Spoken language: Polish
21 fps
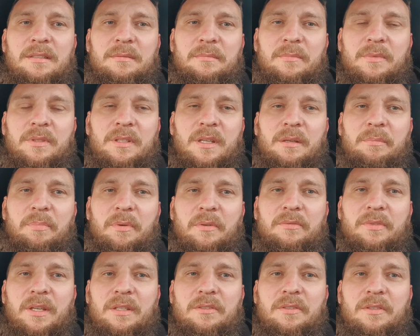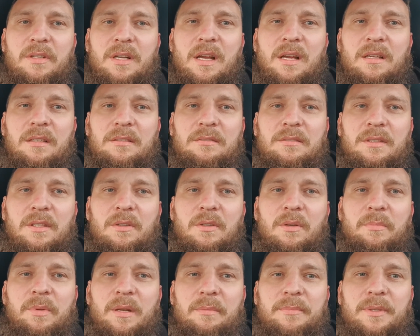mniej powietrza,
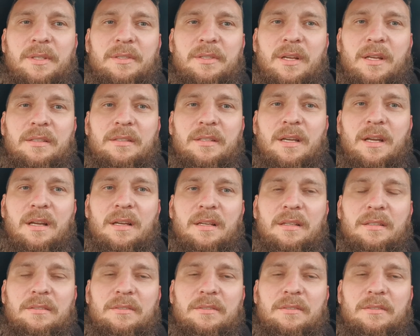niedobra mieszanka,